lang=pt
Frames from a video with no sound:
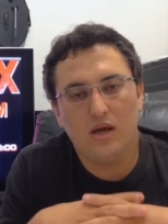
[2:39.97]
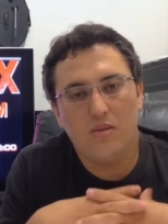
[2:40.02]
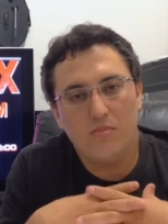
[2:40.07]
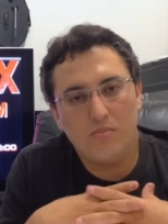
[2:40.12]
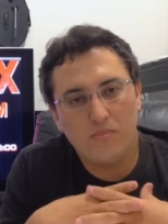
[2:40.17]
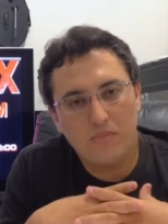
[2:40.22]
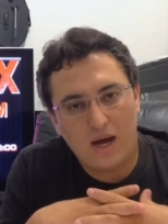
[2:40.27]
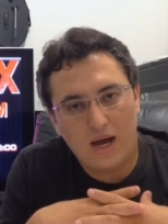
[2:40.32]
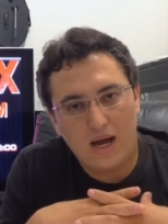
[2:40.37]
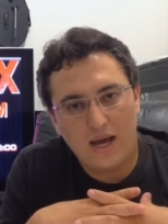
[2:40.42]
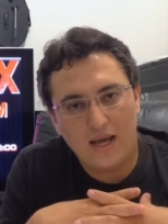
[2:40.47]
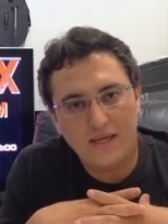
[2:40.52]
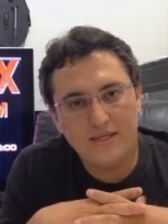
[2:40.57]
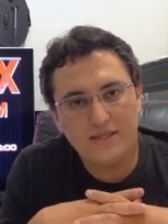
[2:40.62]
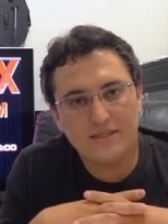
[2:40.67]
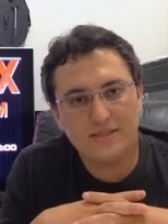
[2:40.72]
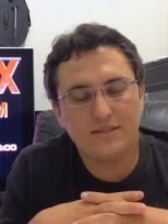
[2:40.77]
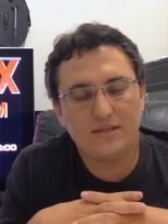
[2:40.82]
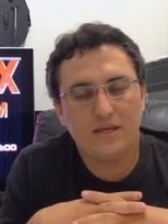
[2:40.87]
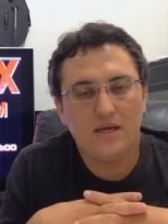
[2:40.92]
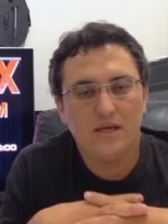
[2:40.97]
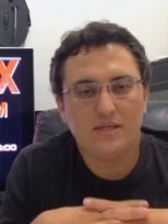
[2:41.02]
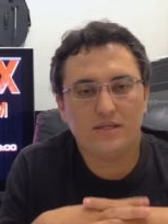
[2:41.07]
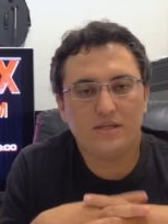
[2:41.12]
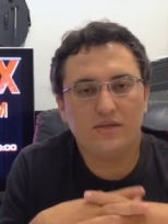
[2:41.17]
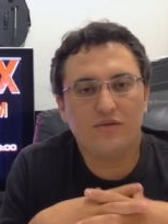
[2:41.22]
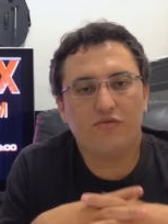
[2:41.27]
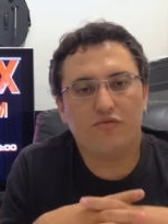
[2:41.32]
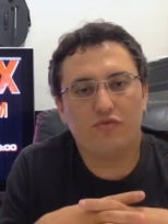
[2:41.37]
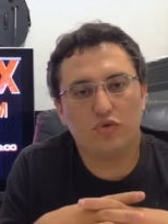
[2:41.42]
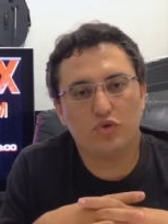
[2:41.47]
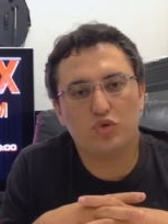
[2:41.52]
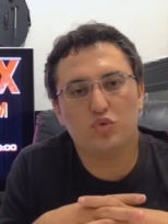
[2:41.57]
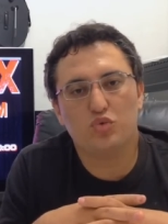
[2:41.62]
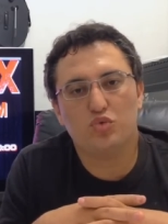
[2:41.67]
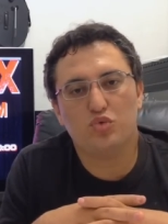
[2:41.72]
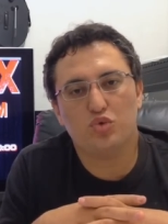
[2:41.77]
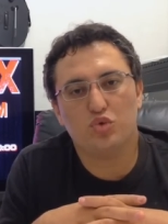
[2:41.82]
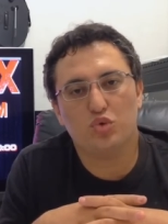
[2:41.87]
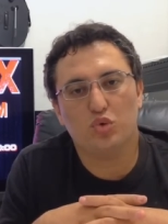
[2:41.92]
Mas se não fosse
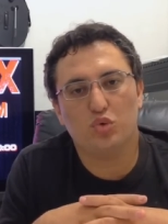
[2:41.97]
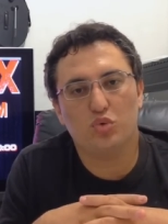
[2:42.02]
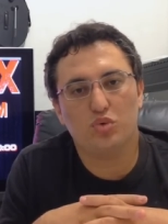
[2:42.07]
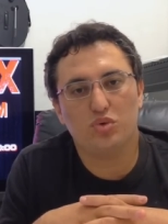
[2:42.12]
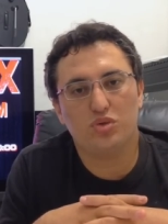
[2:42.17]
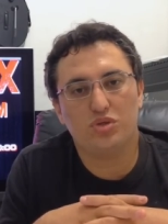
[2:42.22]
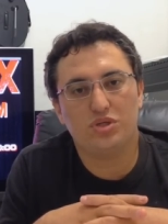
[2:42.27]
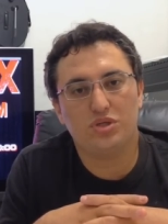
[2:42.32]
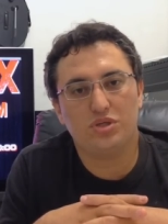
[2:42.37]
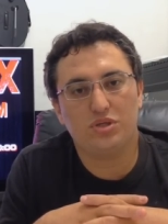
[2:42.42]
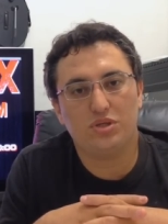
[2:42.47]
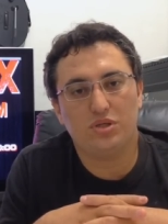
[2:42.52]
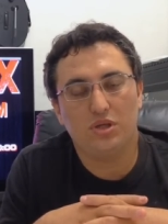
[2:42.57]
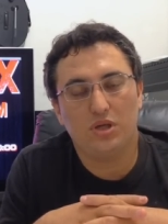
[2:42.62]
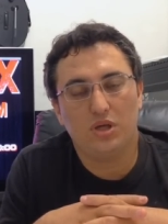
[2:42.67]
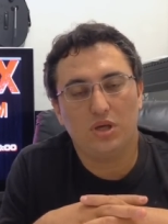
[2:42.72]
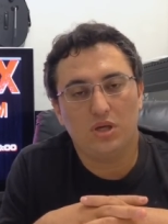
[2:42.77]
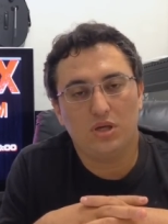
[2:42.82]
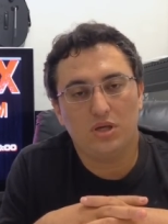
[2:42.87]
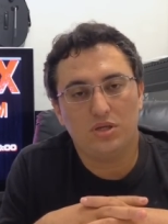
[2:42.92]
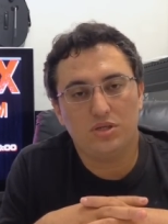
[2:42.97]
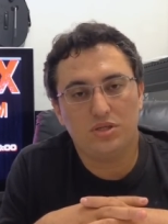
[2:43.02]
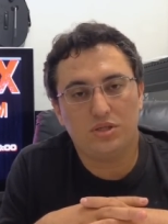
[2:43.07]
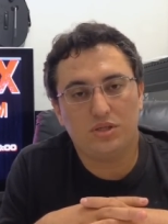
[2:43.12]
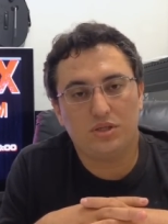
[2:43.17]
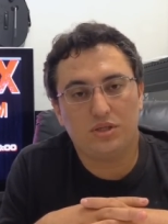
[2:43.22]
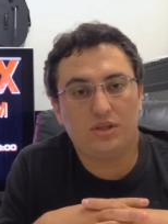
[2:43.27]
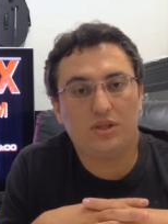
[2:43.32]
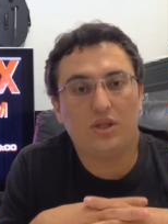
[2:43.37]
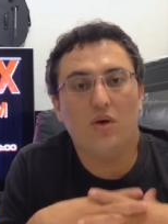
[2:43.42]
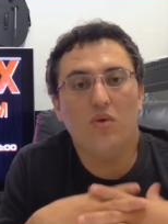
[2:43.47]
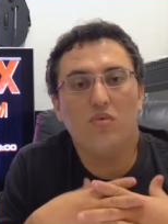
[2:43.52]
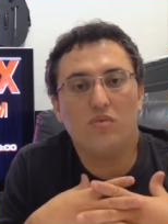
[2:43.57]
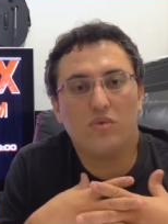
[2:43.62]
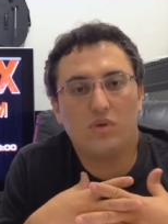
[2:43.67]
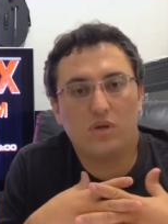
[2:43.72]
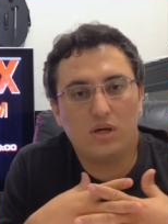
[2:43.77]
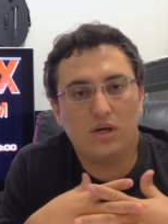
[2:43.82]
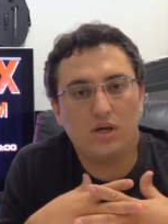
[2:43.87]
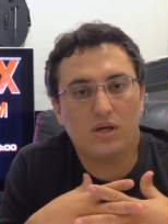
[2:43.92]
um jogo de, de
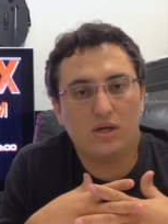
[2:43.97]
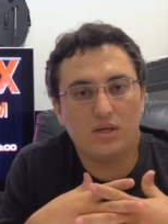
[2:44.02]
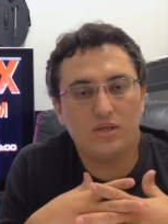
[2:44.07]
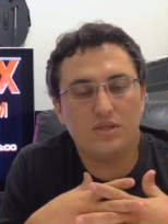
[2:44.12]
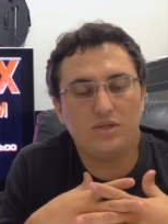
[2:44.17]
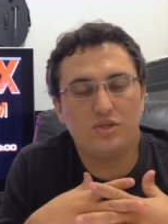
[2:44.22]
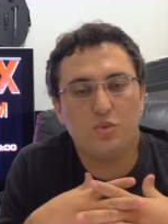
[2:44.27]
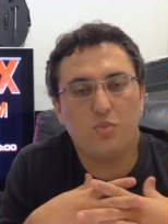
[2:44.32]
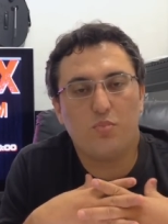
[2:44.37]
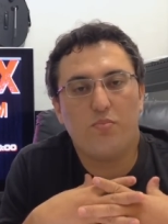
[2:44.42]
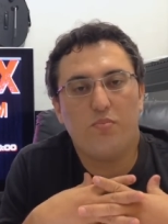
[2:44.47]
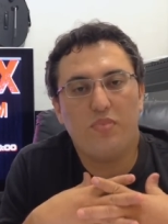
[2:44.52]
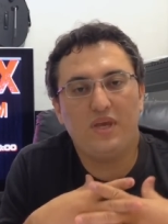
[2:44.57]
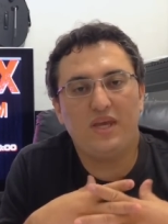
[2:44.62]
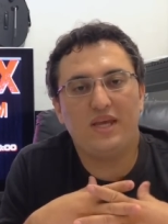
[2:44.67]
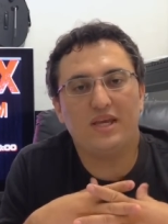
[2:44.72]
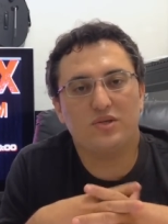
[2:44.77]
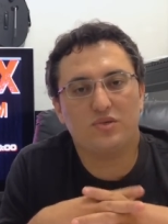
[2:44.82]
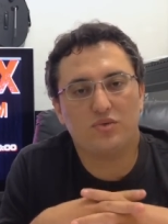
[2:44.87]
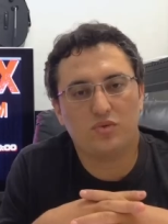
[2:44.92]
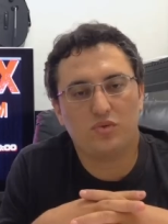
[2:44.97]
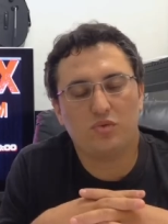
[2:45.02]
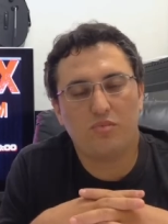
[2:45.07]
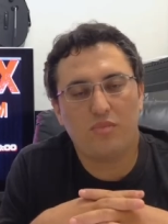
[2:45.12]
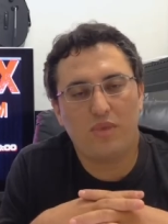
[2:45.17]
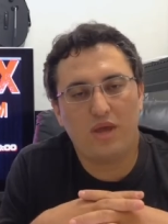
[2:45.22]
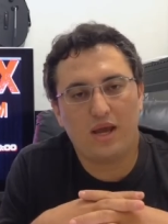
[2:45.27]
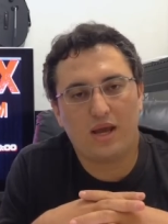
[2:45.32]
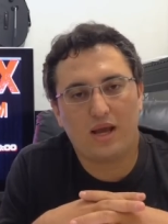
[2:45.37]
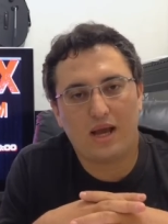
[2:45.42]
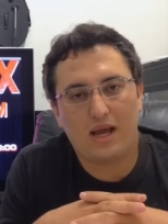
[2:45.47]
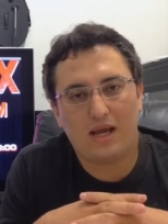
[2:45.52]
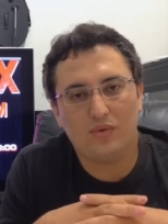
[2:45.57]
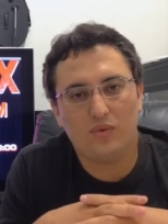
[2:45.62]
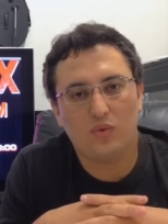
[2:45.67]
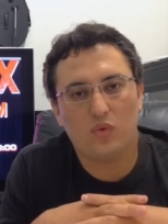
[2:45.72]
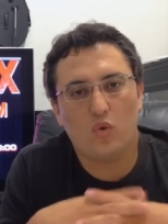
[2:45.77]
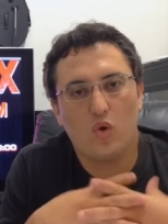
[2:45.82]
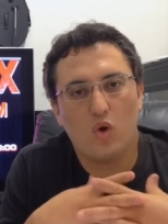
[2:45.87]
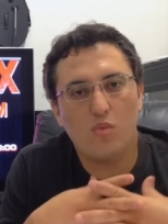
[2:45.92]
tão grande o peso no
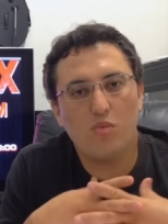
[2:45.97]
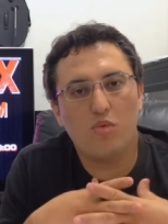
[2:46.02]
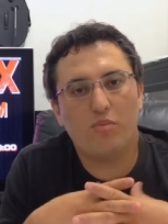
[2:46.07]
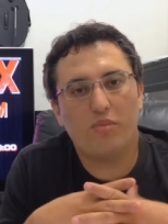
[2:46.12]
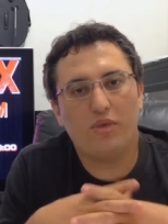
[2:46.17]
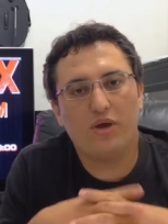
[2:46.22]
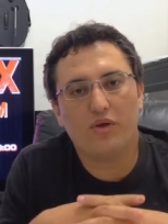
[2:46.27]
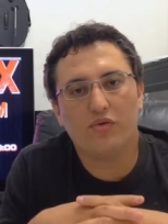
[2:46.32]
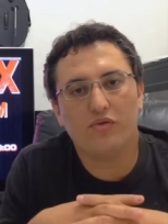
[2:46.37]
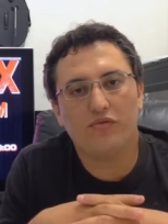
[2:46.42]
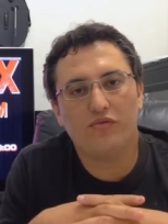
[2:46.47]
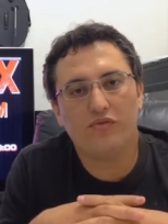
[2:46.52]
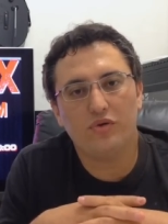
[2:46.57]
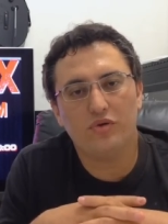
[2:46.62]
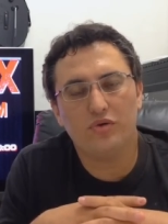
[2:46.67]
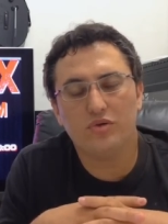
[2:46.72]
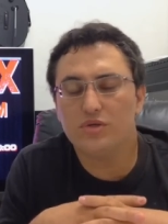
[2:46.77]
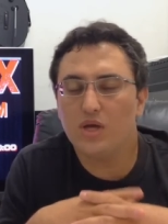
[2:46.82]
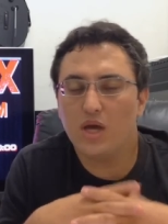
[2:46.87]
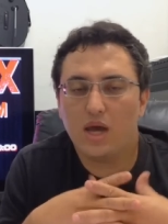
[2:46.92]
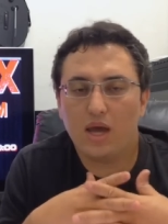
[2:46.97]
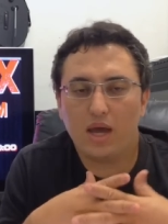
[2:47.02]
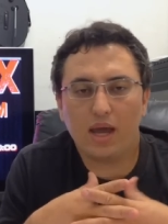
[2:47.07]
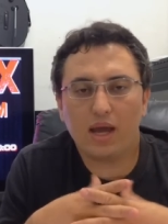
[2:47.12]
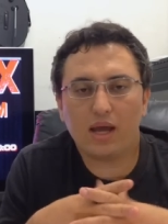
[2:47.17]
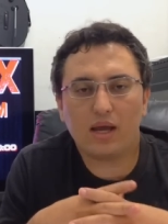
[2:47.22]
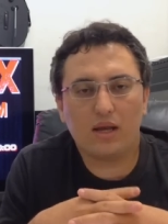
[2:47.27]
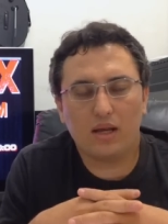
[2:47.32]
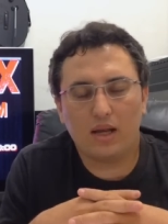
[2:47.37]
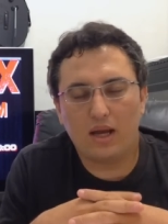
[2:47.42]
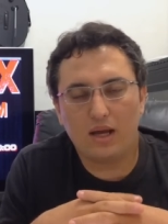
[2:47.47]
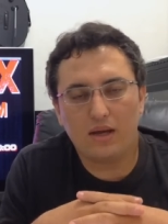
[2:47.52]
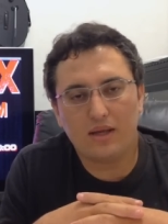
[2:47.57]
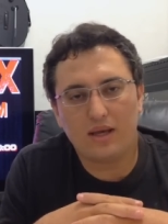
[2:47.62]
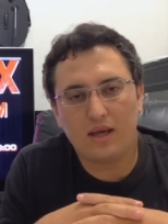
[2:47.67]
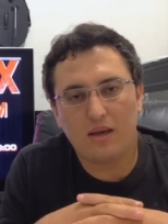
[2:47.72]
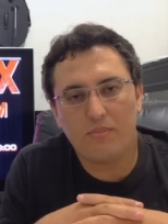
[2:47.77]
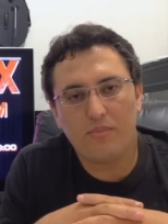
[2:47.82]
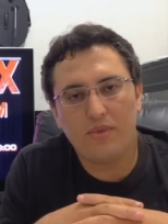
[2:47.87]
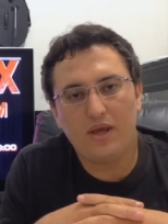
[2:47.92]
mercado como um Battlefield, é claro
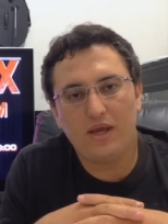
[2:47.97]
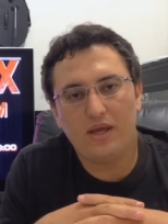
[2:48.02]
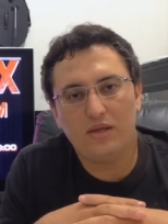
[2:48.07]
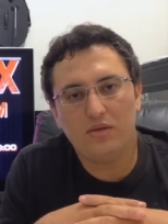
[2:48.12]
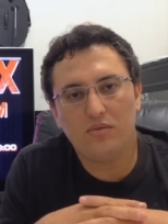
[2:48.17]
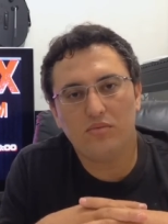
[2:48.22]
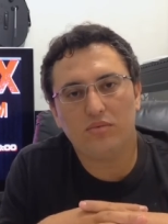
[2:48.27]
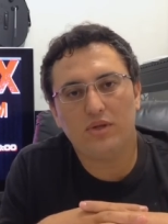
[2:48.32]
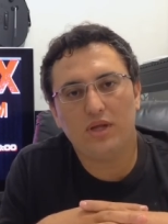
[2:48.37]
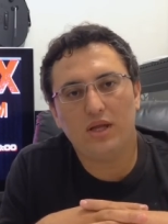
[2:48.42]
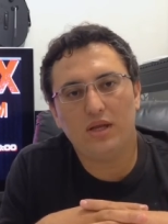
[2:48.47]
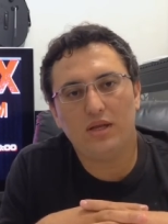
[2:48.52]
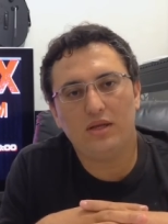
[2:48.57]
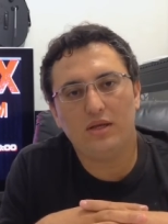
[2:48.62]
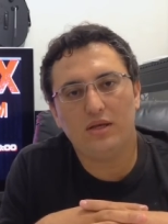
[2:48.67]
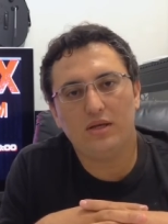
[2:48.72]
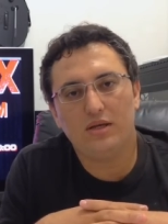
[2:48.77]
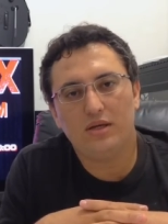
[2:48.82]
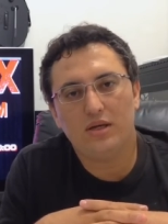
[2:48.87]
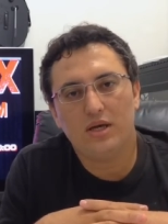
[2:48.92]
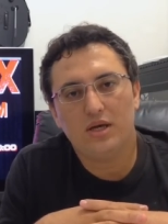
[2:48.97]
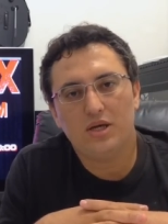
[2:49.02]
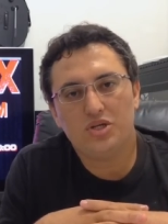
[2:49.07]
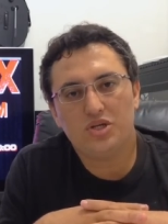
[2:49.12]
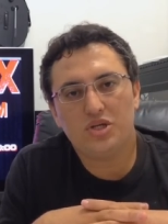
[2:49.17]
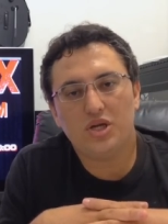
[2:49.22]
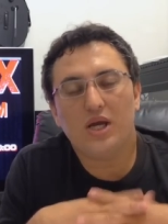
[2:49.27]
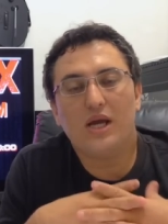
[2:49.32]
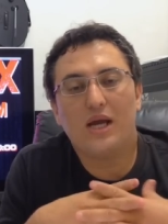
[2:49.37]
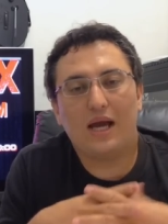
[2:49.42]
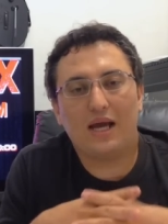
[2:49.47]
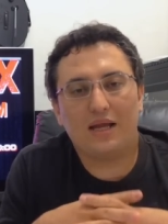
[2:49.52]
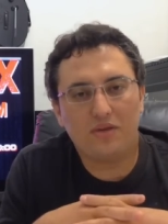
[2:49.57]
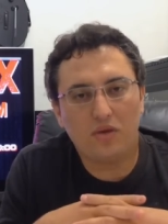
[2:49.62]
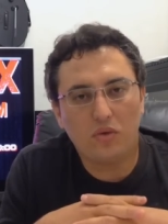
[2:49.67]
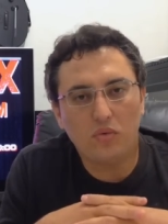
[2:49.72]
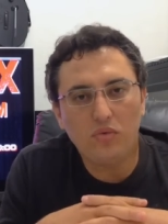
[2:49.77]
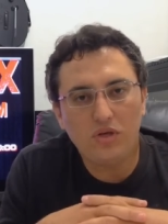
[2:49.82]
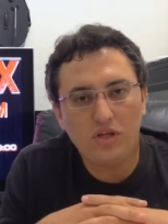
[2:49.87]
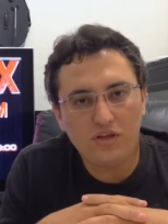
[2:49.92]
que a API não teria chegado
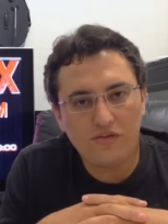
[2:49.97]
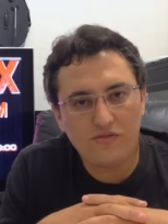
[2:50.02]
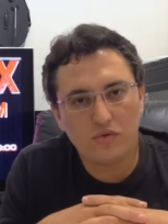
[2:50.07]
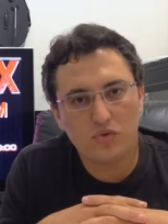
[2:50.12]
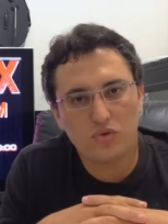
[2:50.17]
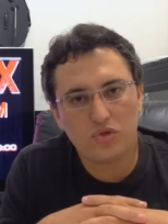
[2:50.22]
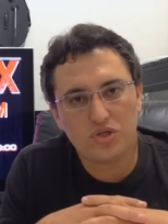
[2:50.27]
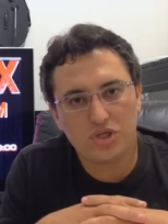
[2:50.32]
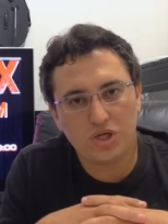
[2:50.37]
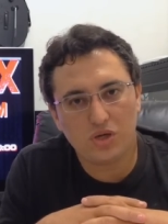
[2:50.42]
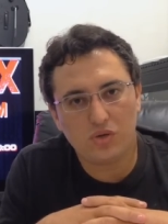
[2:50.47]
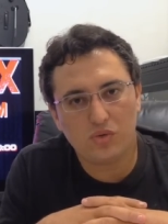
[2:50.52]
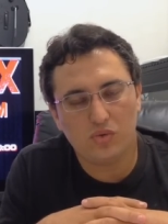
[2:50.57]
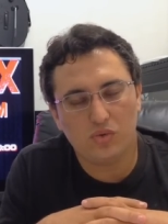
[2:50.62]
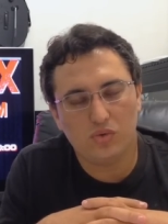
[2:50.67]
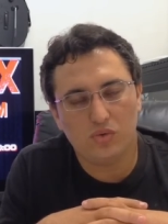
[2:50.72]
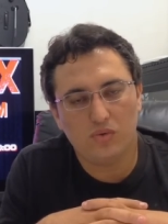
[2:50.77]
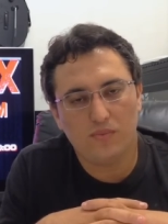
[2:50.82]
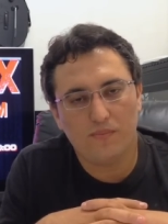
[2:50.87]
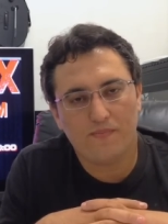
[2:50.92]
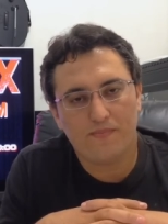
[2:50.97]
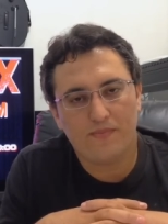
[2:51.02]
ao nível que chegou